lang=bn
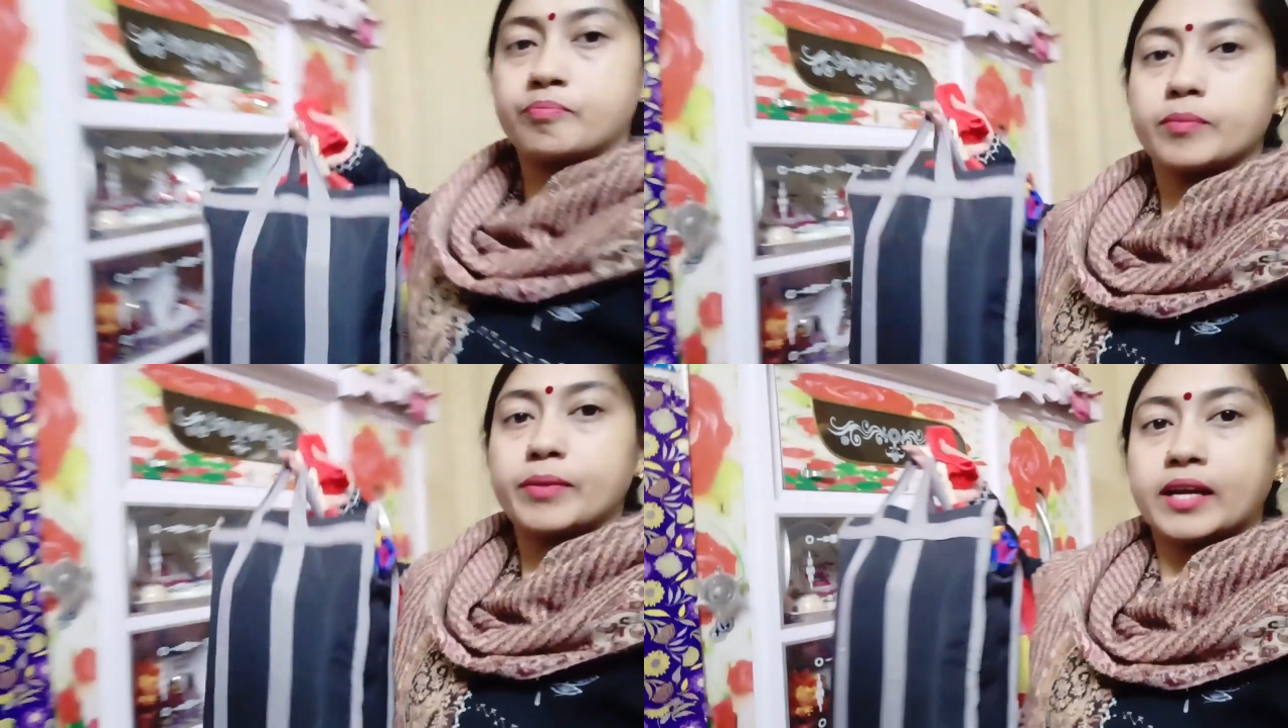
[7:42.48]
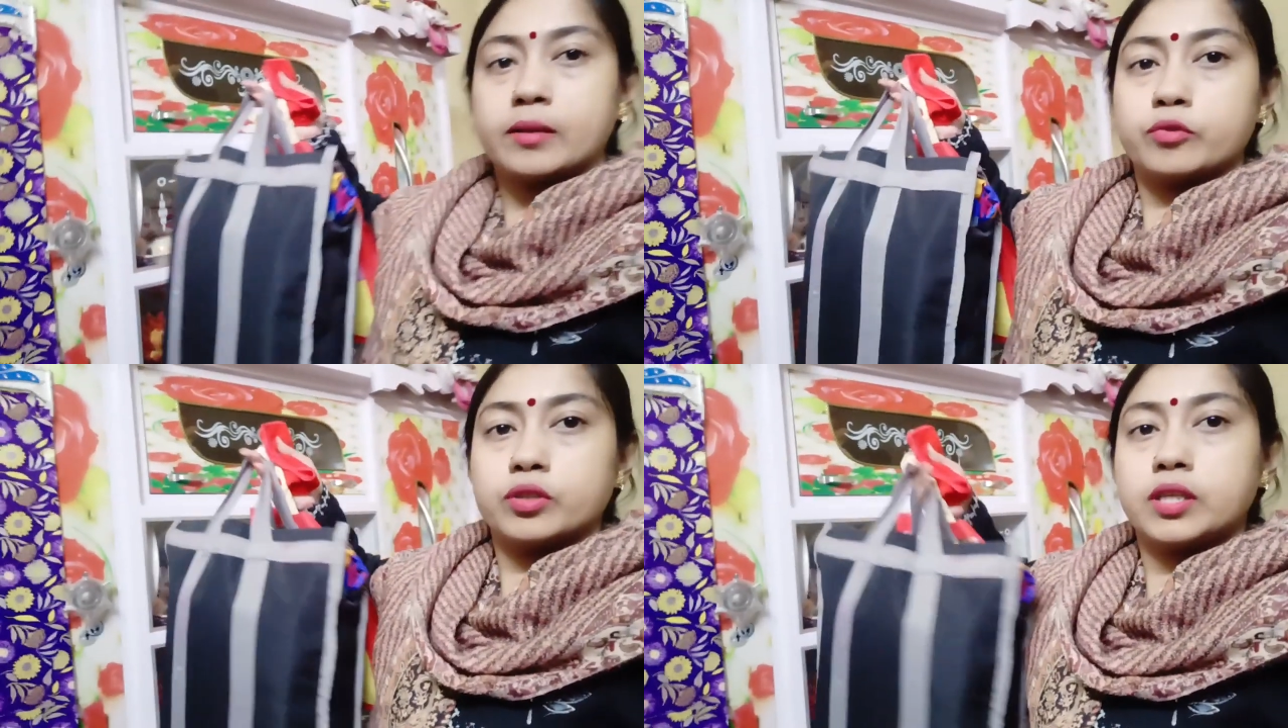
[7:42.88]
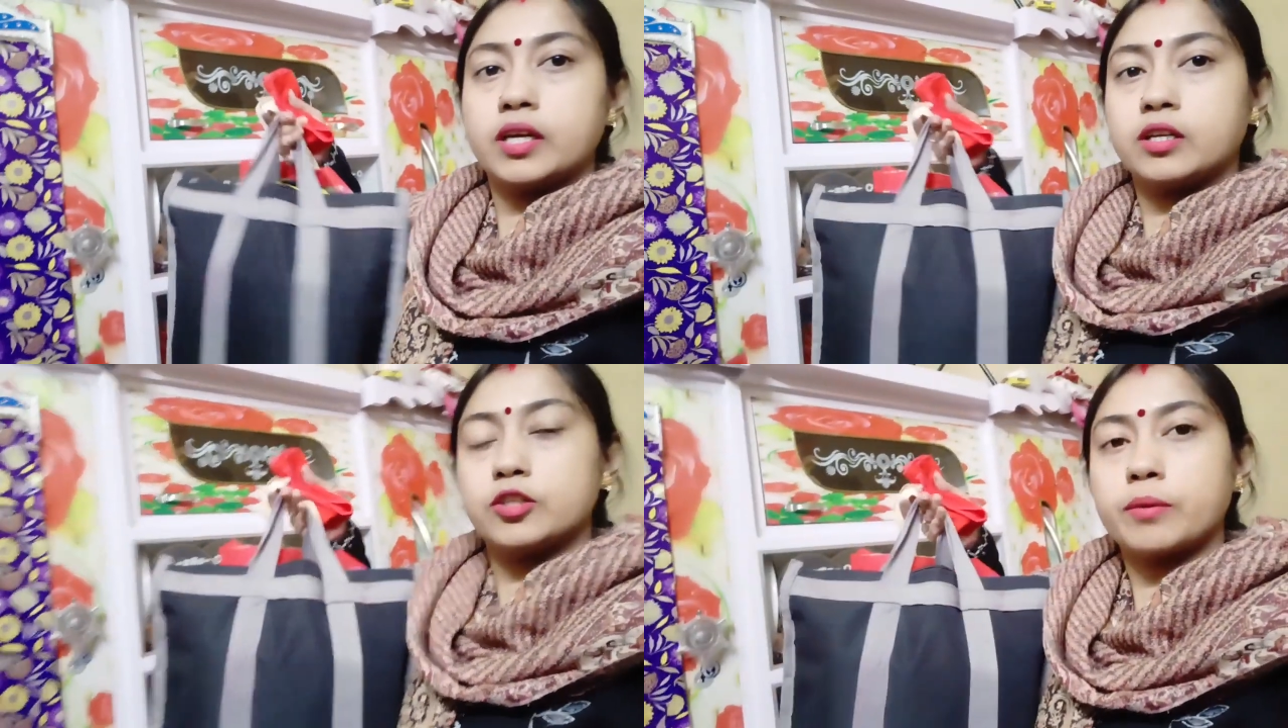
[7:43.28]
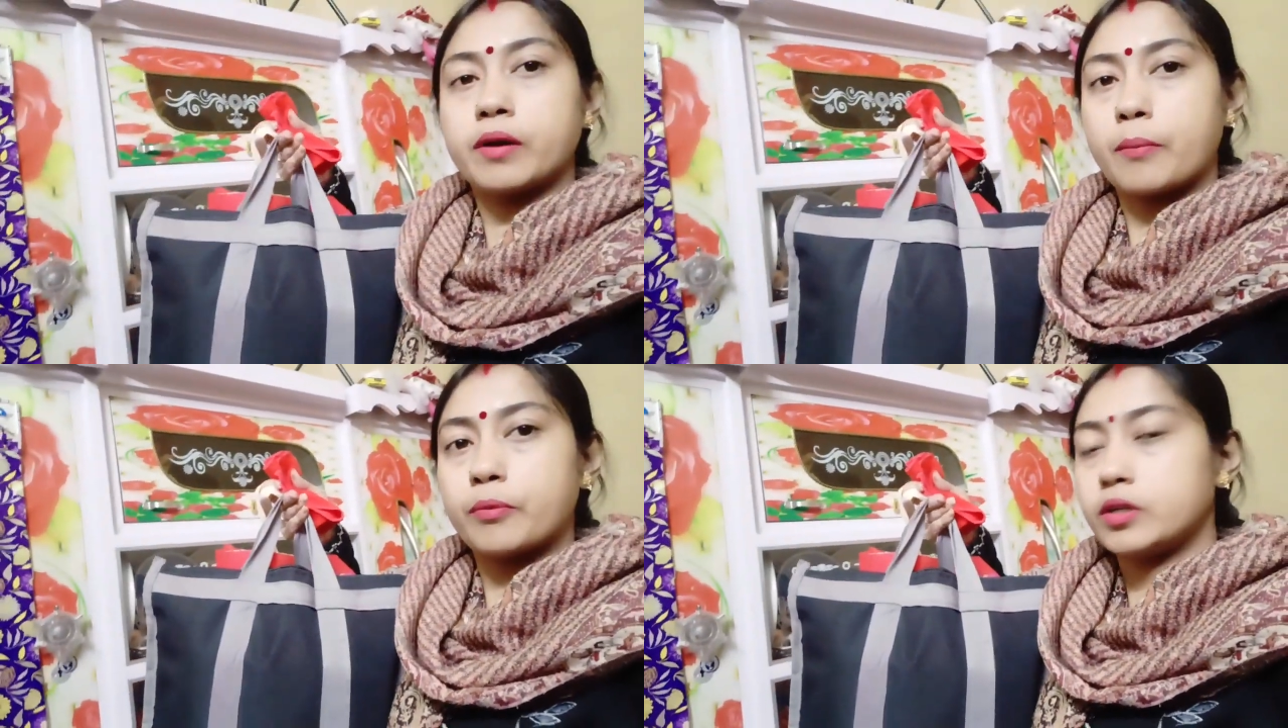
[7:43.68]
ব্যাগের মধ্যে সব
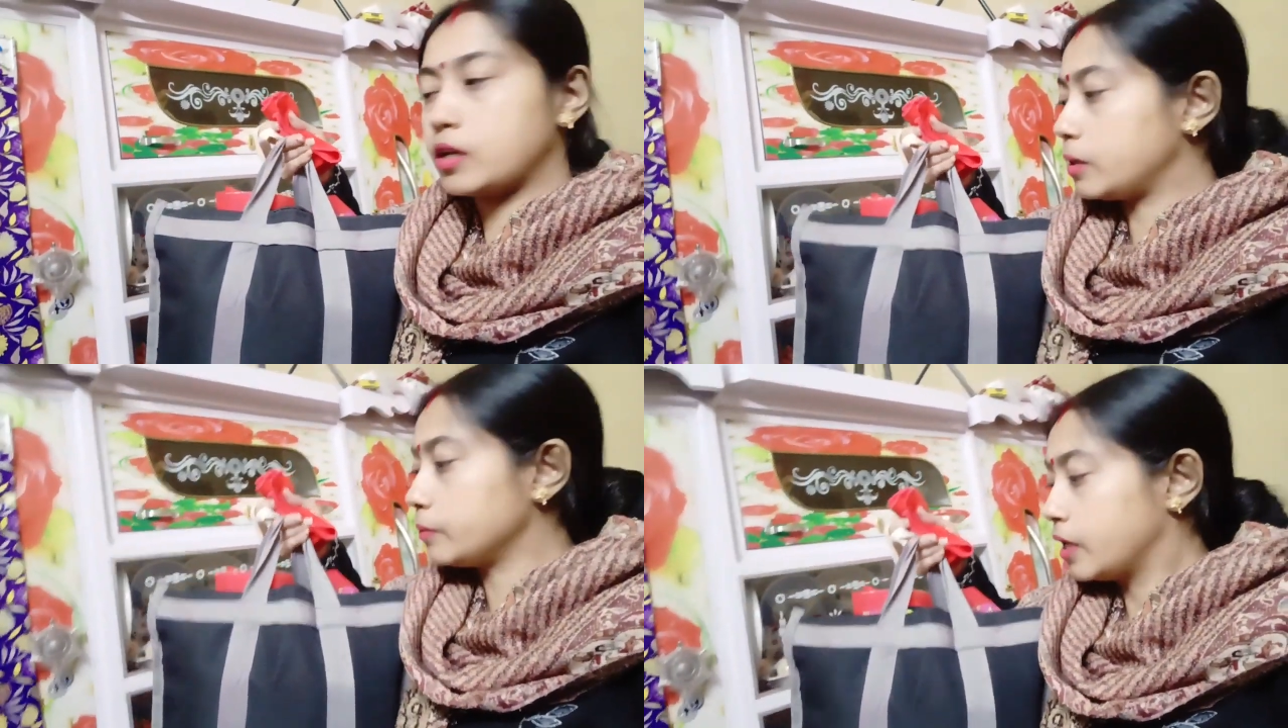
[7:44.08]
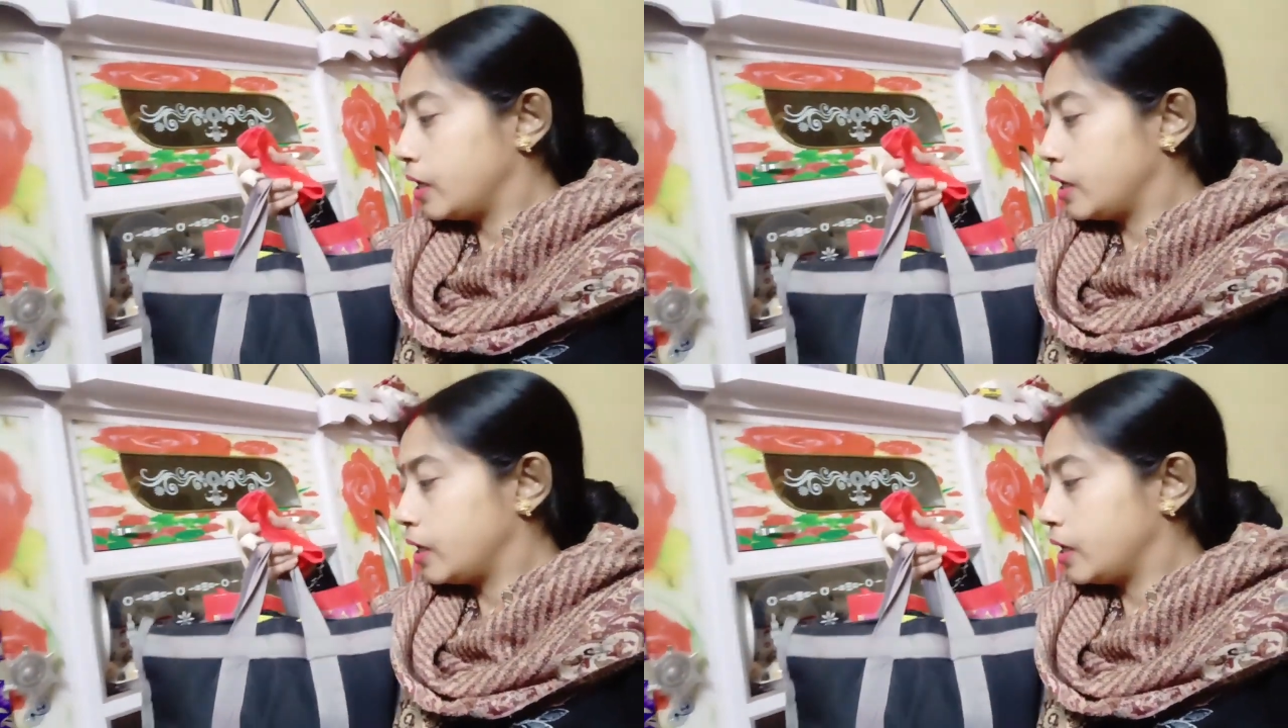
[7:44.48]
কাপড় নিলাম